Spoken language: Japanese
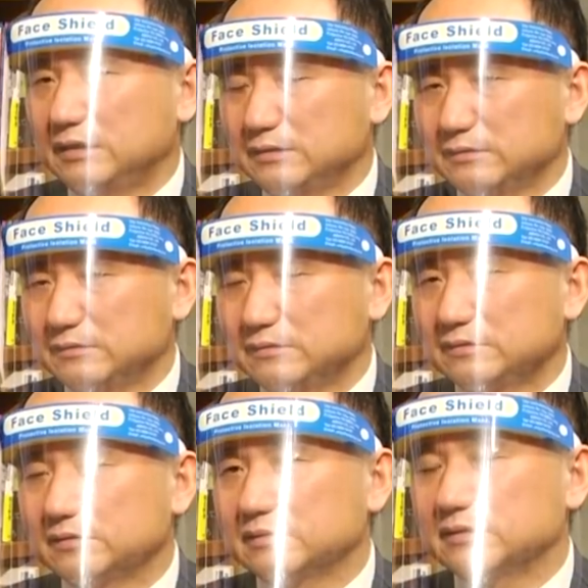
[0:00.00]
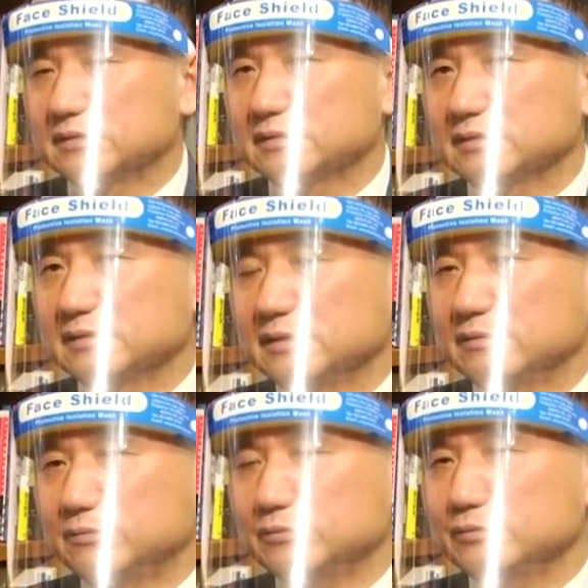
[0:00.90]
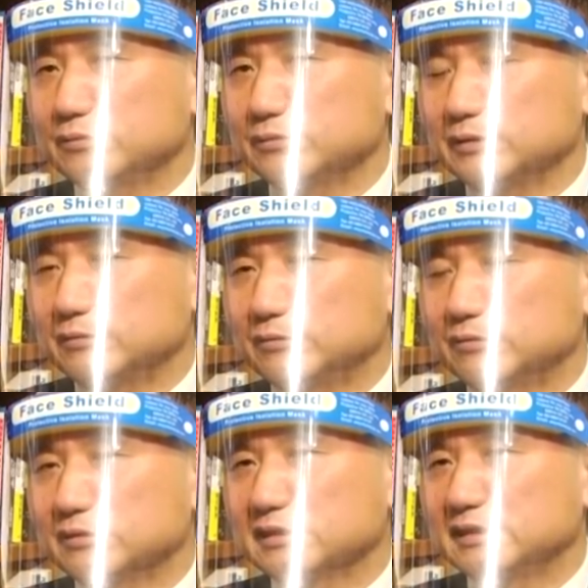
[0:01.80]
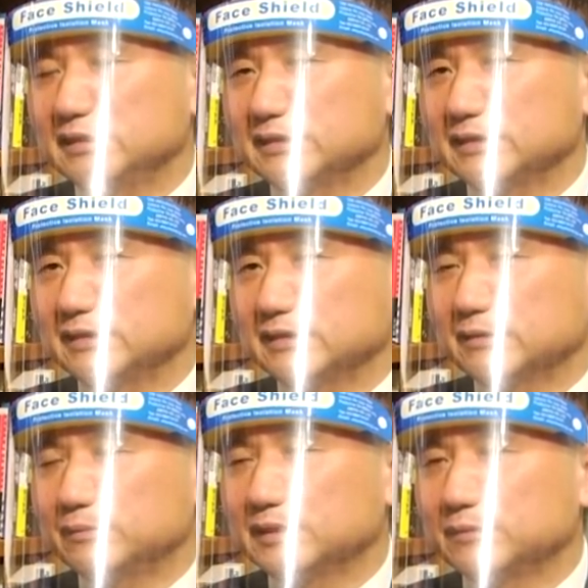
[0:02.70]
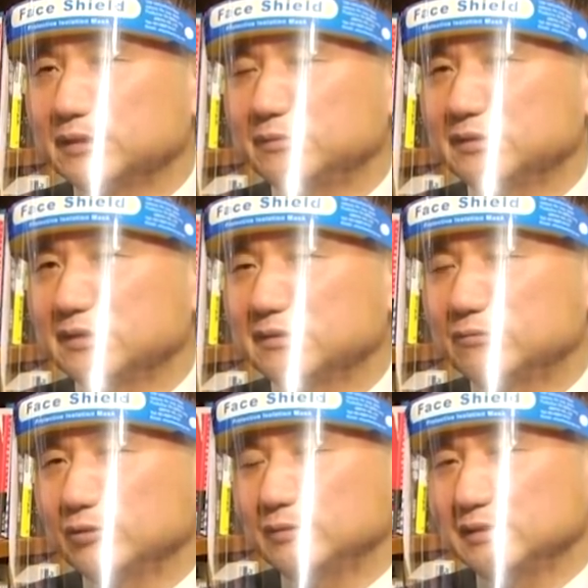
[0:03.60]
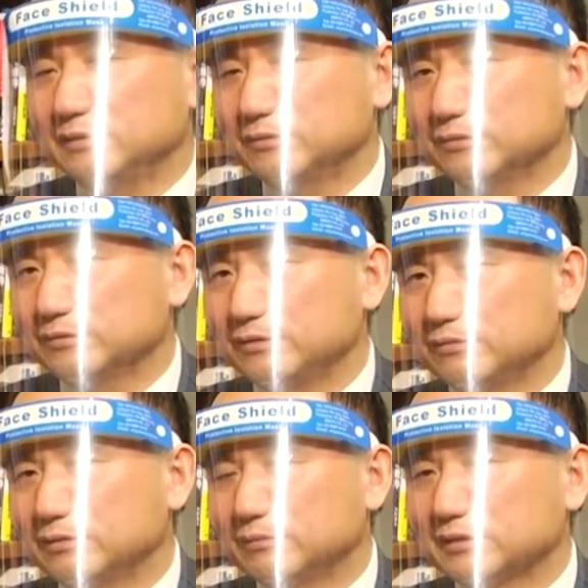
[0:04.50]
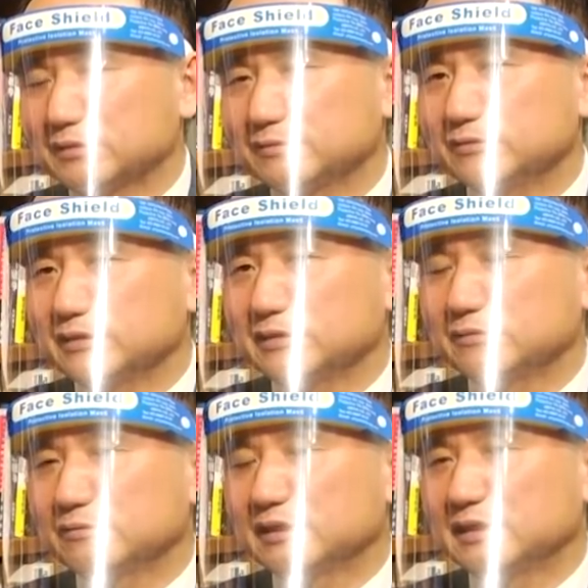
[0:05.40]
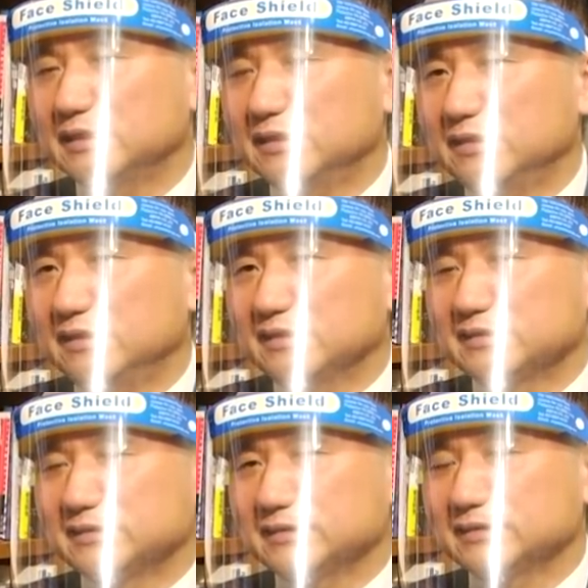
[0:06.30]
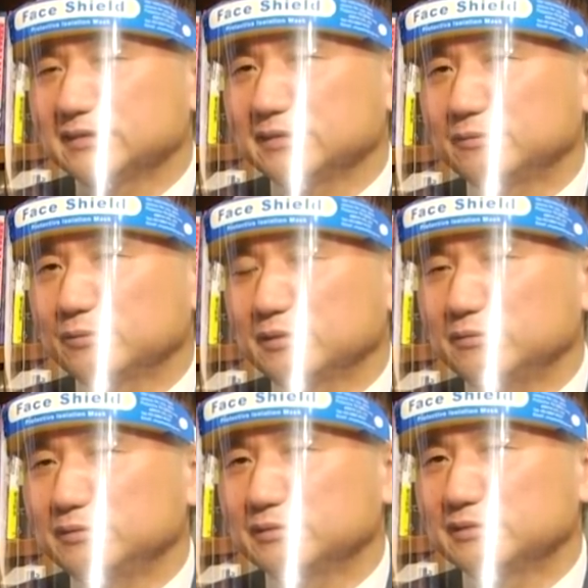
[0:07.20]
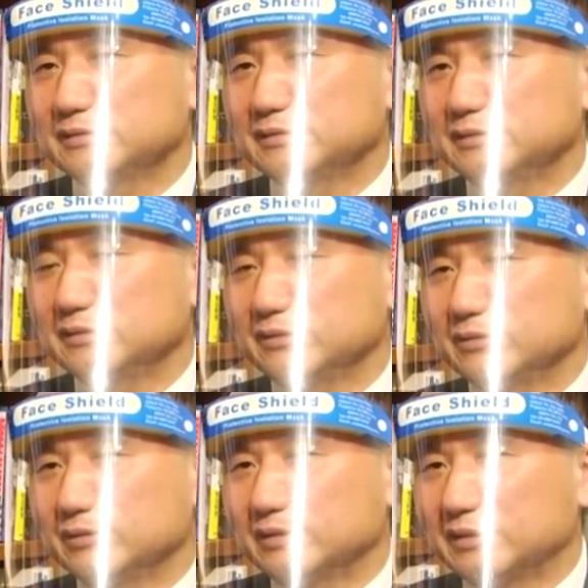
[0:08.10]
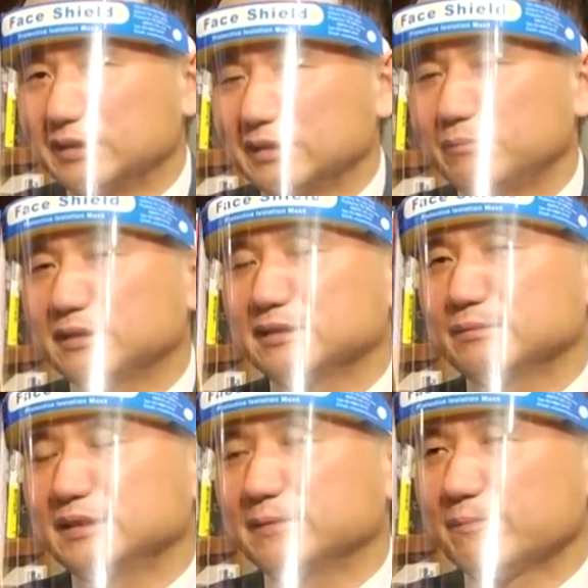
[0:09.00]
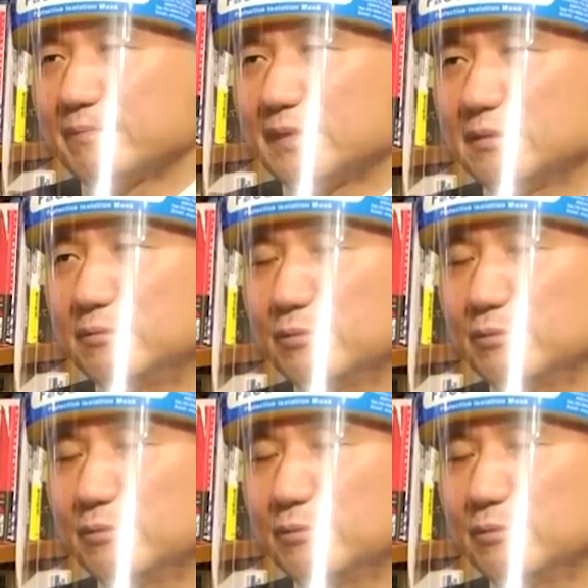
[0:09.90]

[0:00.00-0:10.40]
あのいや本当にこう経験から学ばねばいけない。これまで日本の議論で全く抜けてるのが季節性コロナウイルスから学び、コ